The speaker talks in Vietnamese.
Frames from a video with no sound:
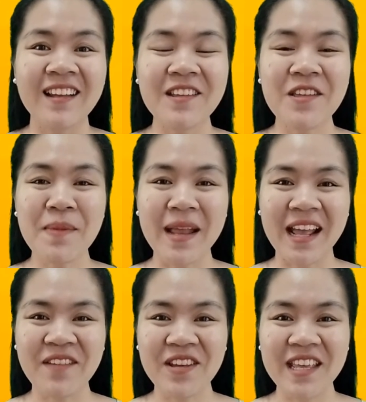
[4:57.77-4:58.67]
Nếu các bạn
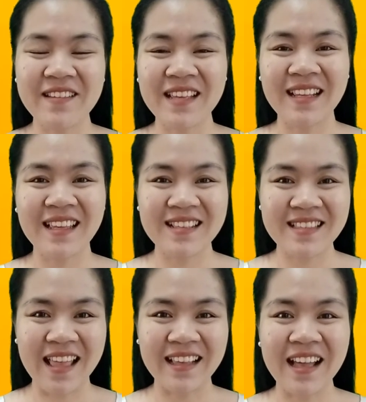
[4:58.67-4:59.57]
thấy video Trang chia
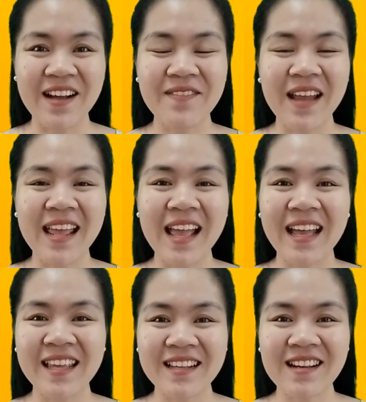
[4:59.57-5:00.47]
sẻ ngày hôm nay
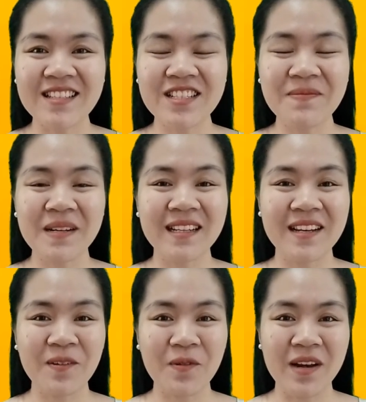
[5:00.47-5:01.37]
hay có cho mình
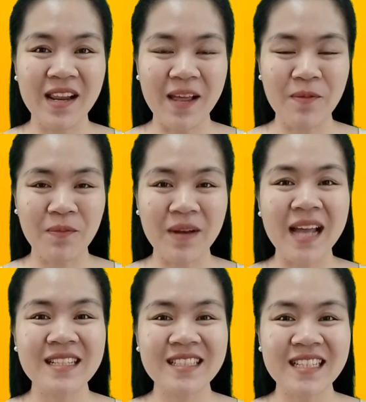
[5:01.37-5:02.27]
thì đừng quên để lại một
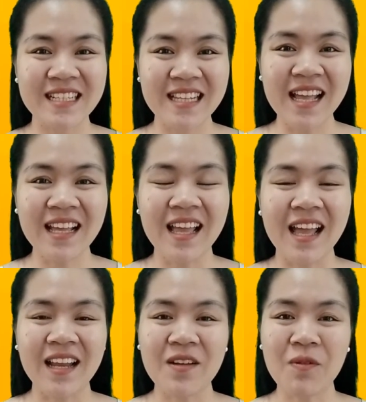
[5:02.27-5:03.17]
like cho Trang nhé.
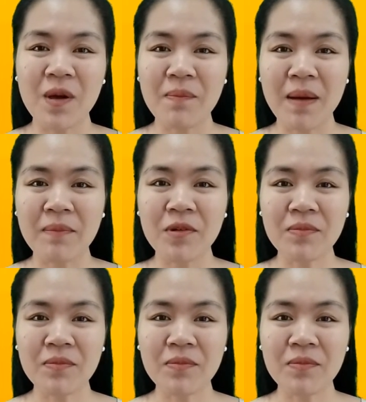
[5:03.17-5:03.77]
Đừng quên bấm